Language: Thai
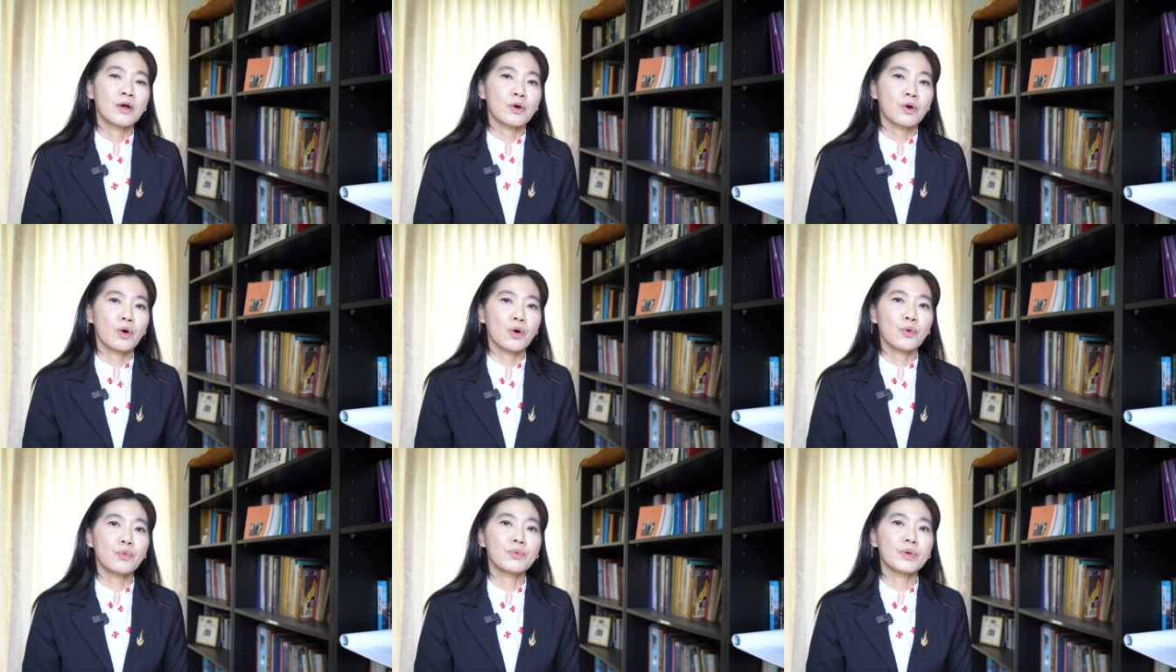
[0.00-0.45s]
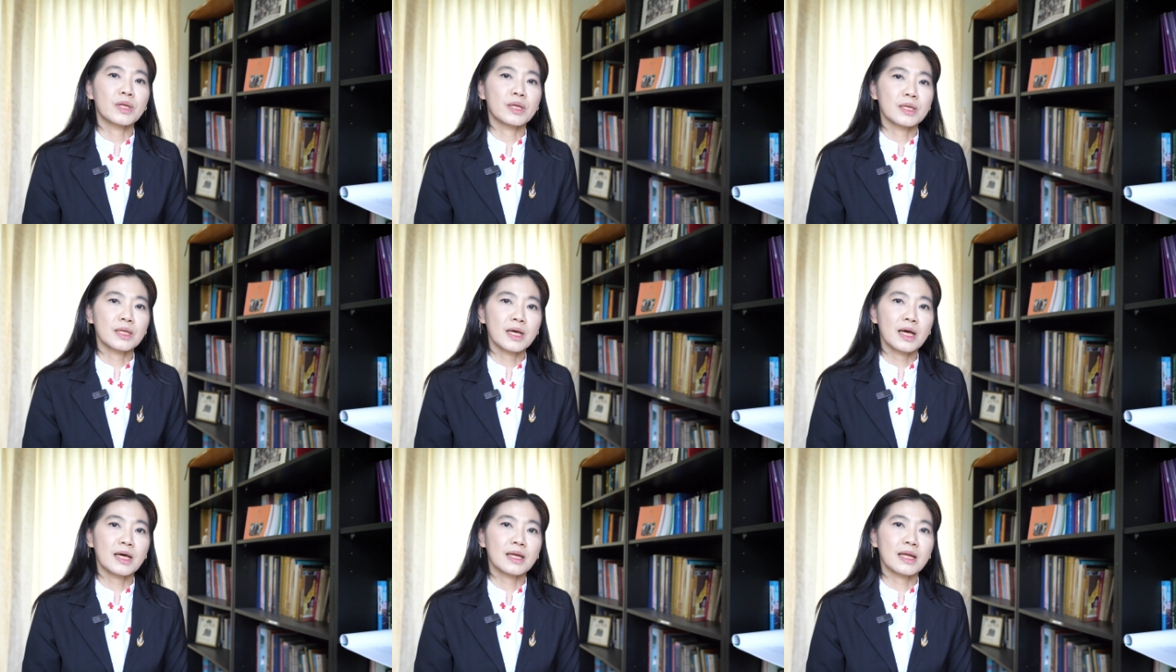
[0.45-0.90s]
โควิด
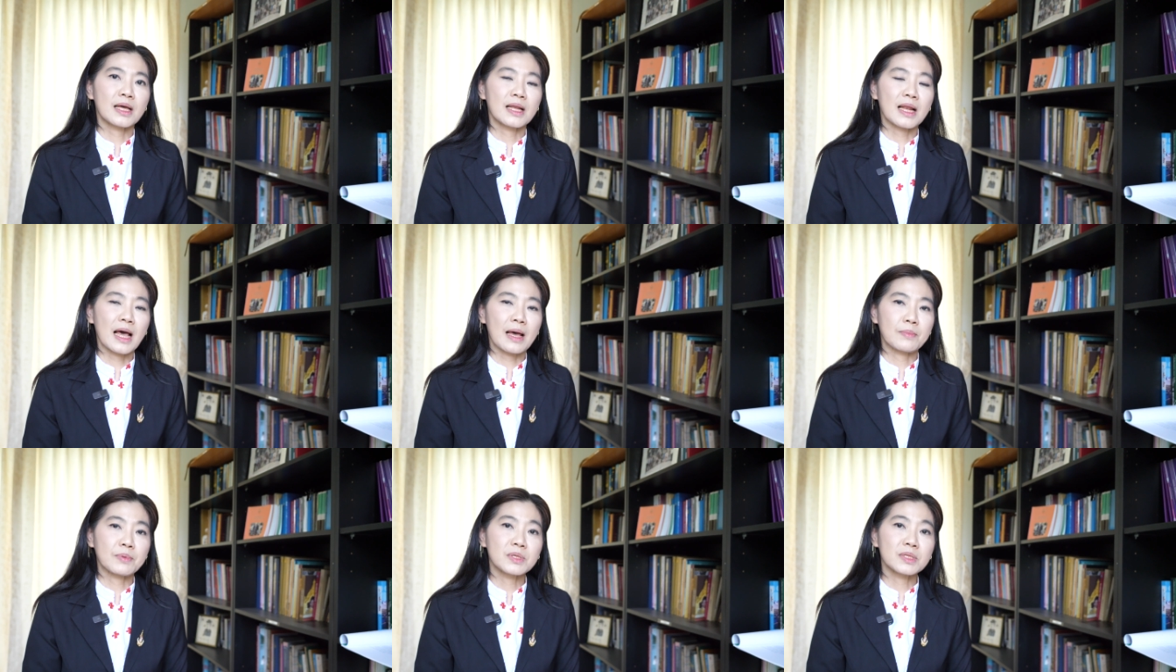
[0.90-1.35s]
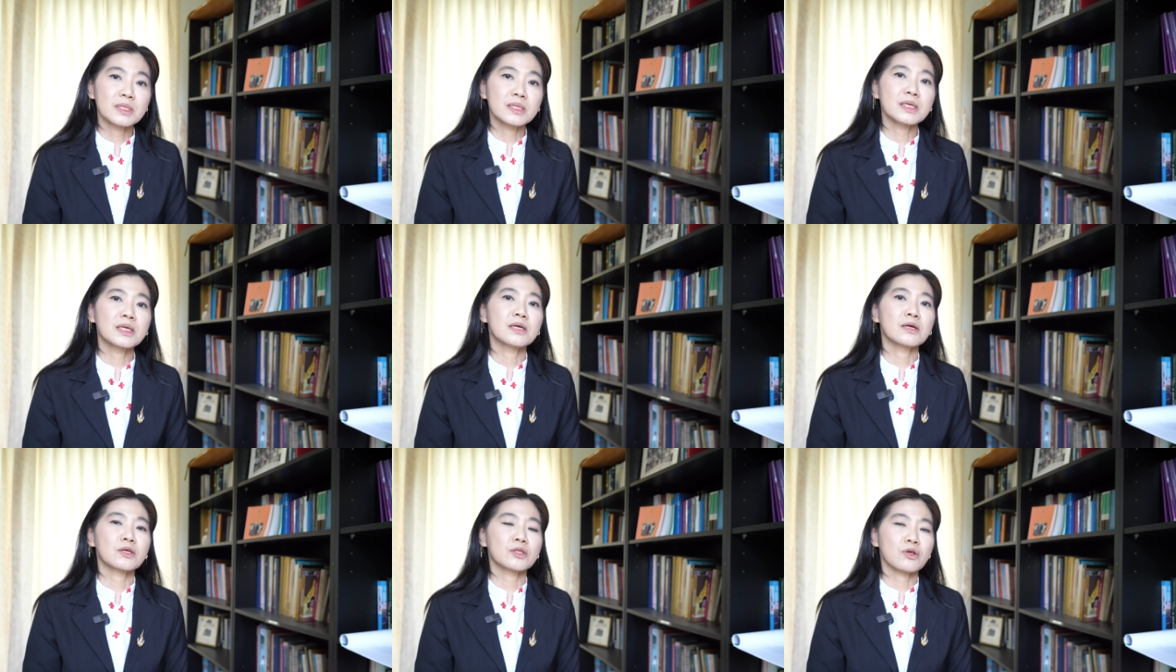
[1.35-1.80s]
เนี่ย ในหลายพื้น
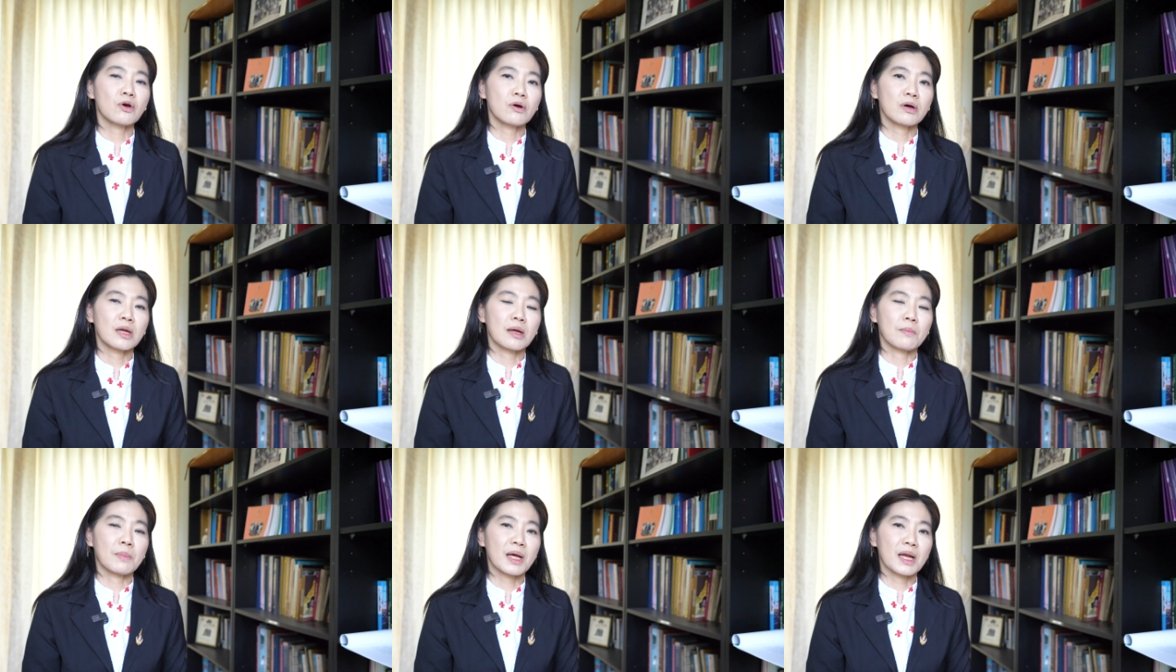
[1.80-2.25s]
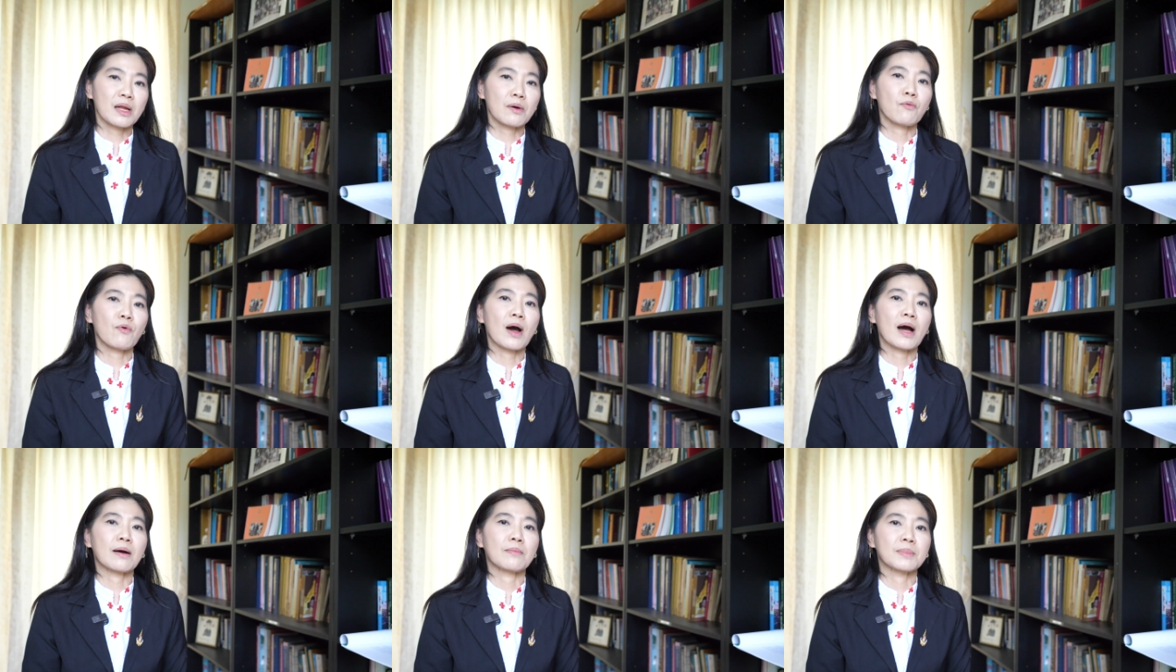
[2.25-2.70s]
ที่ก็ต้องระมัดระ
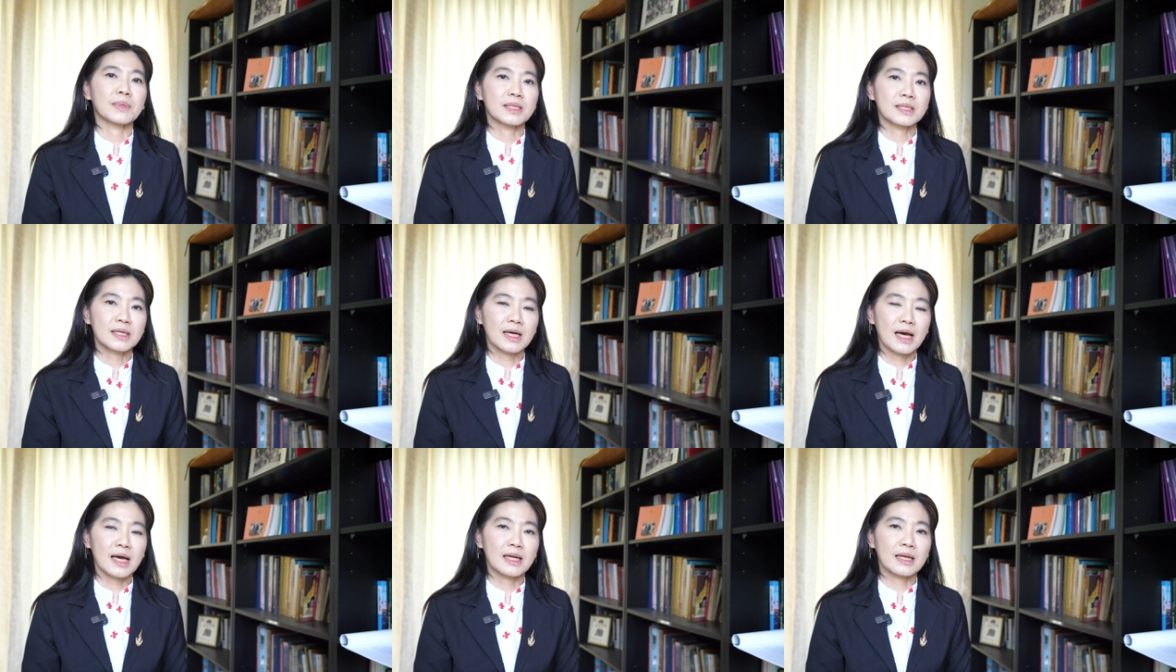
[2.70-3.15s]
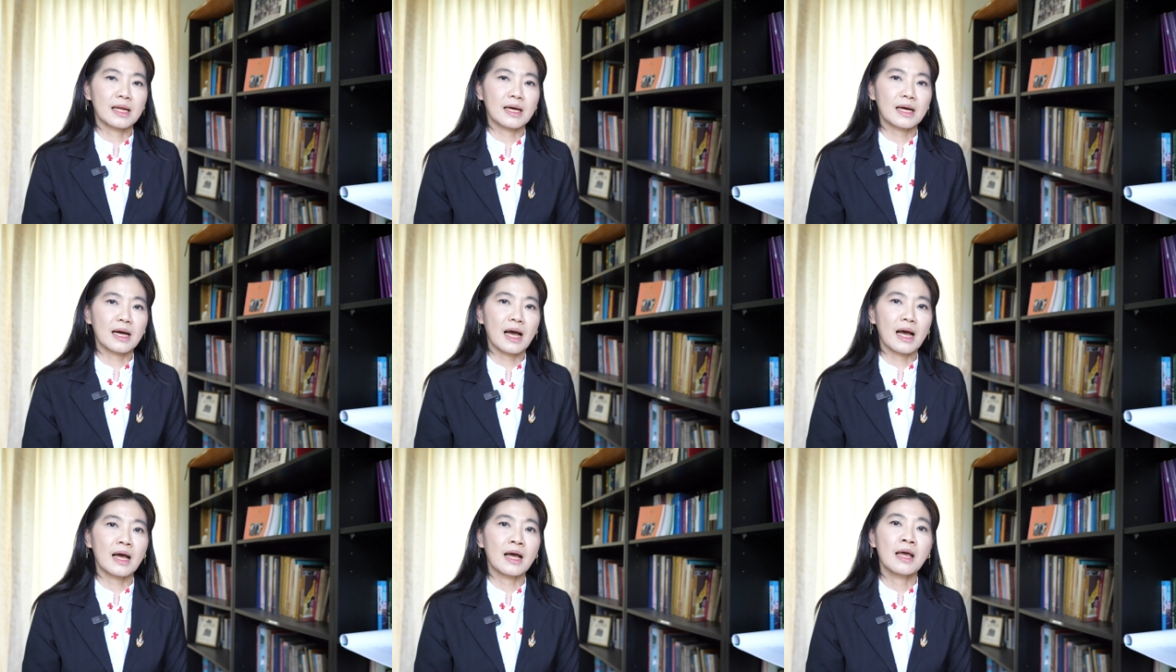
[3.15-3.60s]
วังเหมือนกันนะ
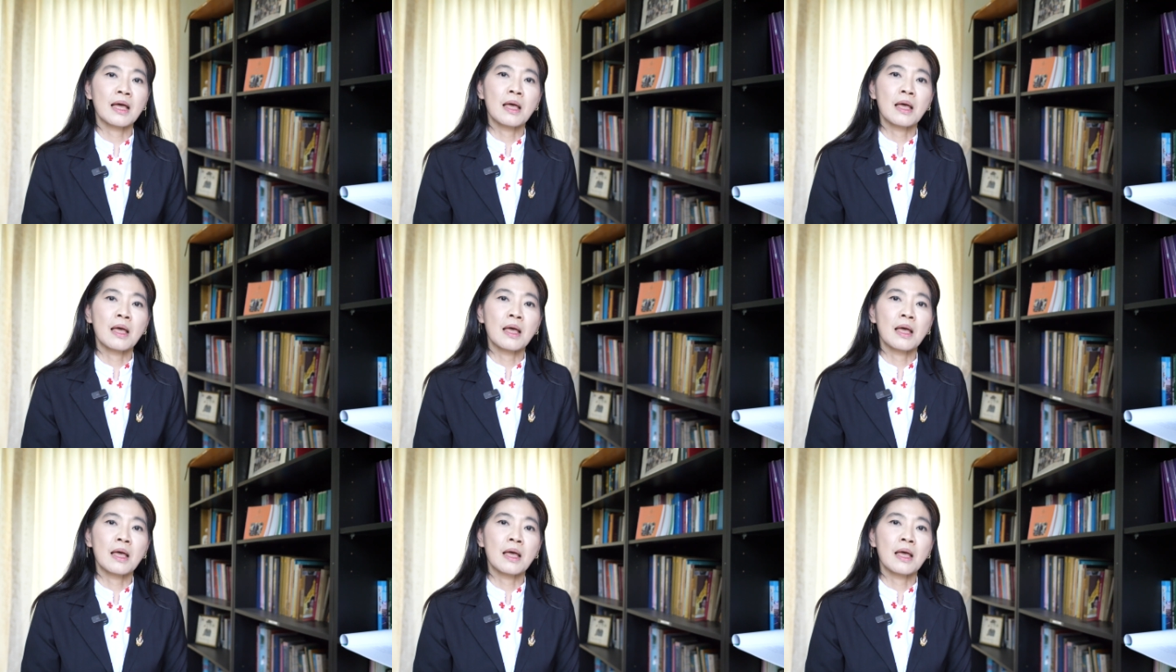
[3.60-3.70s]
คะ